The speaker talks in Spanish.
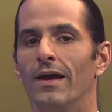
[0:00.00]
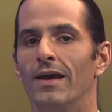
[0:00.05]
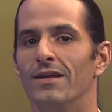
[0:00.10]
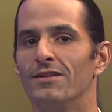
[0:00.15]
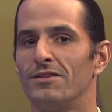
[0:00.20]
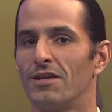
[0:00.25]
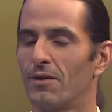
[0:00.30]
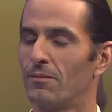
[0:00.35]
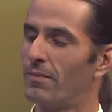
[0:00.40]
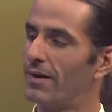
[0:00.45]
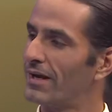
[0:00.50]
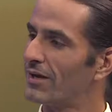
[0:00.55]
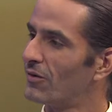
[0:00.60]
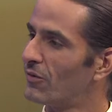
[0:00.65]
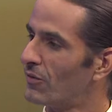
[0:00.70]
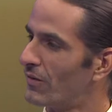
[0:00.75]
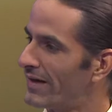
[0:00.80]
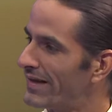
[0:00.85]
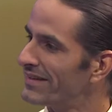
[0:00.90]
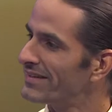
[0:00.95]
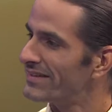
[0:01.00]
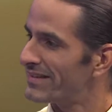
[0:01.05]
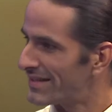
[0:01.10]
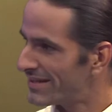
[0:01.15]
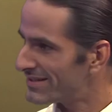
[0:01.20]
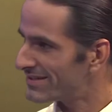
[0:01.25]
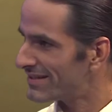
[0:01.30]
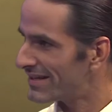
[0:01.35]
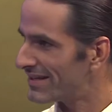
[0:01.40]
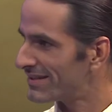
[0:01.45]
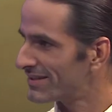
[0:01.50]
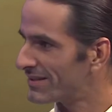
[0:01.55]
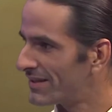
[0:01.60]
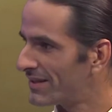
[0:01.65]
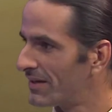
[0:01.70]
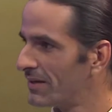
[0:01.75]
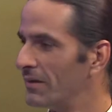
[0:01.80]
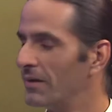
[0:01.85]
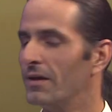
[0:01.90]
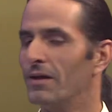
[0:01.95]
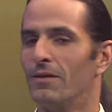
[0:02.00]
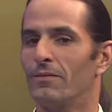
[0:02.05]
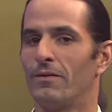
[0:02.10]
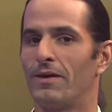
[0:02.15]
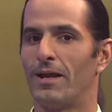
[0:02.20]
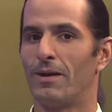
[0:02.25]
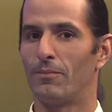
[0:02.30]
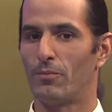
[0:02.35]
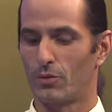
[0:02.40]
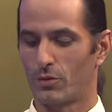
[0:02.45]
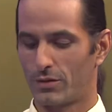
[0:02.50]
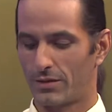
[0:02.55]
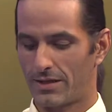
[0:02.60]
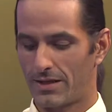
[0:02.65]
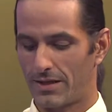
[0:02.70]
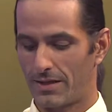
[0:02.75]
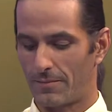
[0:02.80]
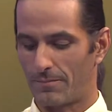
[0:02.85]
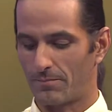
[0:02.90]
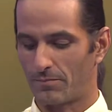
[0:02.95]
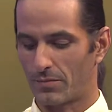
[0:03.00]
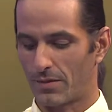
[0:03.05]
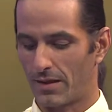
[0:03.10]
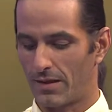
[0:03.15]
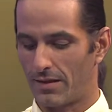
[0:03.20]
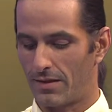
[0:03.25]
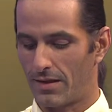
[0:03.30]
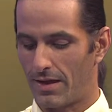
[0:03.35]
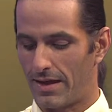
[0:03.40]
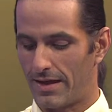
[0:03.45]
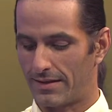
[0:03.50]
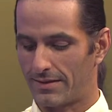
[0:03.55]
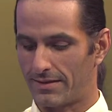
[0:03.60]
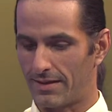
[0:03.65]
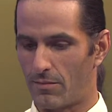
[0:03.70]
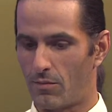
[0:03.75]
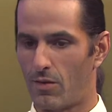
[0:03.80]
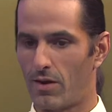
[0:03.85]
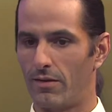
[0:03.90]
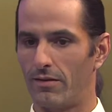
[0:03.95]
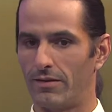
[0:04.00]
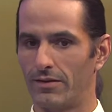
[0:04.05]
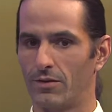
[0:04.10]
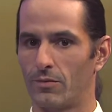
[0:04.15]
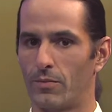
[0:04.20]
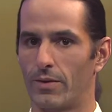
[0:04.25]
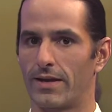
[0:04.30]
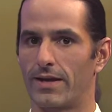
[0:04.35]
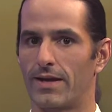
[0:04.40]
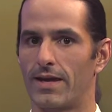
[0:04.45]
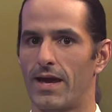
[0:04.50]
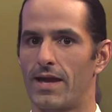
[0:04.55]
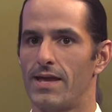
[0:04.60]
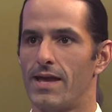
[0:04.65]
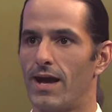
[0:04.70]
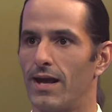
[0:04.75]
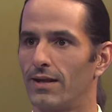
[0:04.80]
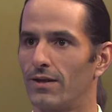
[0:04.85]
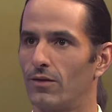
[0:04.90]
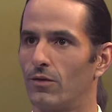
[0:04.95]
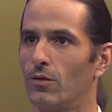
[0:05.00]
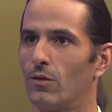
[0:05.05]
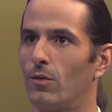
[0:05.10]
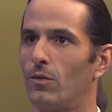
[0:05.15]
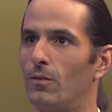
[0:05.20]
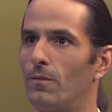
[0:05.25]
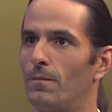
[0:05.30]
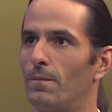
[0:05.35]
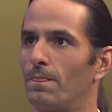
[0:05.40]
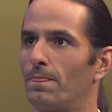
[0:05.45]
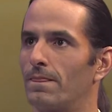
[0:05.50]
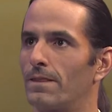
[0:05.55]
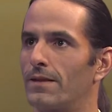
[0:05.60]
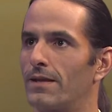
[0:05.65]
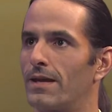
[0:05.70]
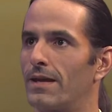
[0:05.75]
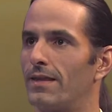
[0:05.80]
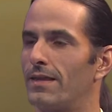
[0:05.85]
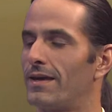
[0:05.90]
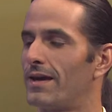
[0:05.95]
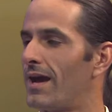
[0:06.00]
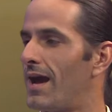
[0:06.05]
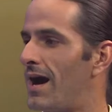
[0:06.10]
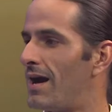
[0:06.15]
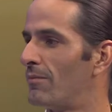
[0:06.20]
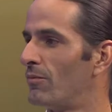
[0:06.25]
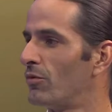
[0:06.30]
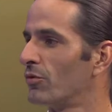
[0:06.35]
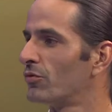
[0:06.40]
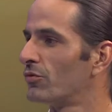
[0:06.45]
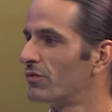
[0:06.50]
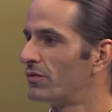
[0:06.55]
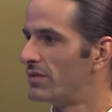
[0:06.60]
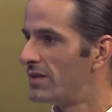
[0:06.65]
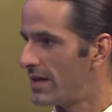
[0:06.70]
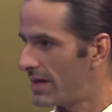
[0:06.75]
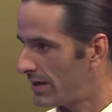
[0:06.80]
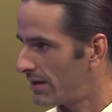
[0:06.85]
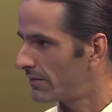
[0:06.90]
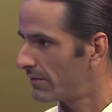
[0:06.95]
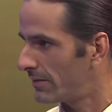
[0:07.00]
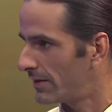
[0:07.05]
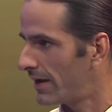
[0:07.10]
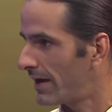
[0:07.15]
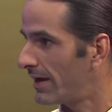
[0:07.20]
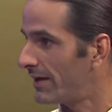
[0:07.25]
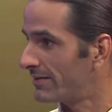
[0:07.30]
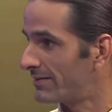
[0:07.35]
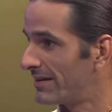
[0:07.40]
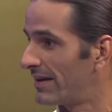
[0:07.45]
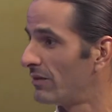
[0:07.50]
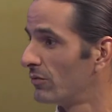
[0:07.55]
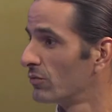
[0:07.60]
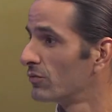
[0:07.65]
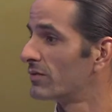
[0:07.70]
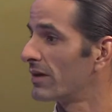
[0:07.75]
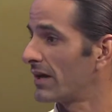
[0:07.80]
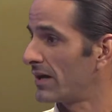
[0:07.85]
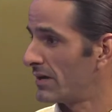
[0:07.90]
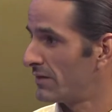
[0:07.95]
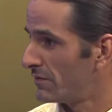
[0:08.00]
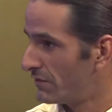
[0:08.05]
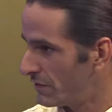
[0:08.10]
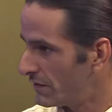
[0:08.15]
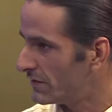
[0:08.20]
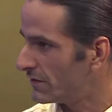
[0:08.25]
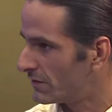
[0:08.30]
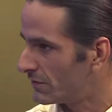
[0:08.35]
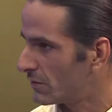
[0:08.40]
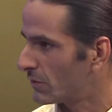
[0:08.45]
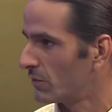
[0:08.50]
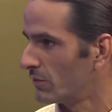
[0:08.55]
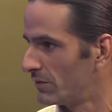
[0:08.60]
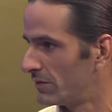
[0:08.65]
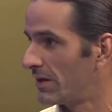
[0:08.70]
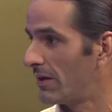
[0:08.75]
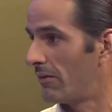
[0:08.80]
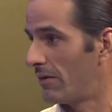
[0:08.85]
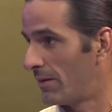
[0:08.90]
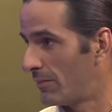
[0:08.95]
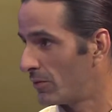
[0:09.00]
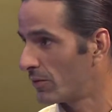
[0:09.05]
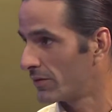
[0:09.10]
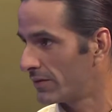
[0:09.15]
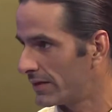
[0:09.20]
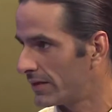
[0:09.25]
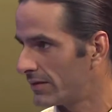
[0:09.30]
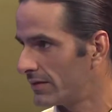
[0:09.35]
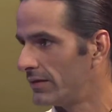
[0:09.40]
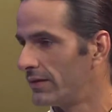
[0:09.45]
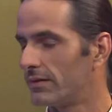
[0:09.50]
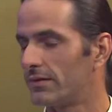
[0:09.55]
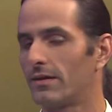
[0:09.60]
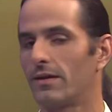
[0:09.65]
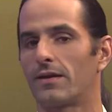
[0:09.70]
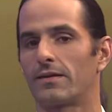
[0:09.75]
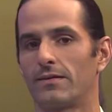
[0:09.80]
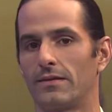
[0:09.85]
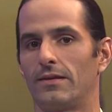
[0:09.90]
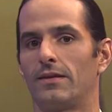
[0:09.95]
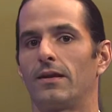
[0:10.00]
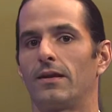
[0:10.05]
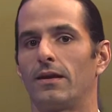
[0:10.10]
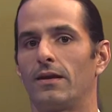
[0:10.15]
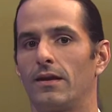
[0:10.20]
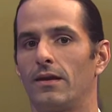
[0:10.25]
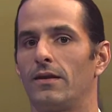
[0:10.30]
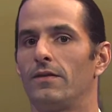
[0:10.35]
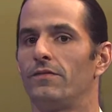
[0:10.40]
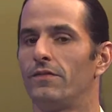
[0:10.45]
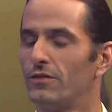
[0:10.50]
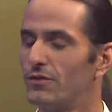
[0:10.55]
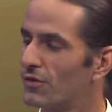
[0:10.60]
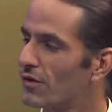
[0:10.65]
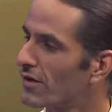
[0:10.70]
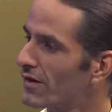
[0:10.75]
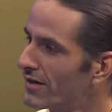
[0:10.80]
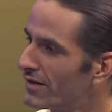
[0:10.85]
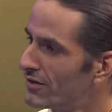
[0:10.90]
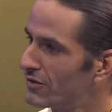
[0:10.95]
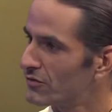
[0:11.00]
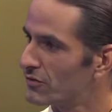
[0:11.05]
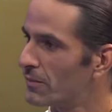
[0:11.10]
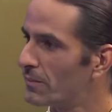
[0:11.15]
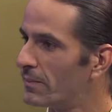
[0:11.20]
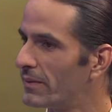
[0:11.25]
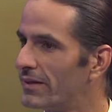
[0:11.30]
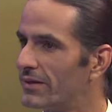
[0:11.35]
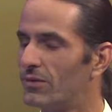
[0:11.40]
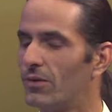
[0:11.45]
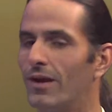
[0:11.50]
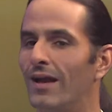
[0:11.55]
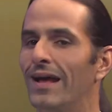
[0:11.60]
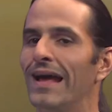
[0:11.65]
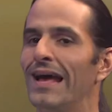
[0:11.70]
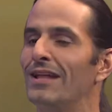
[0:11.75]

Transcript: Sin embargo, es interesante, ¿verdad? Porque estamos hablando pues que hay algo que dejamos de, ¿verdad? Es un sacrificio, si hablamos de, ser sacrificio religioso espiritual.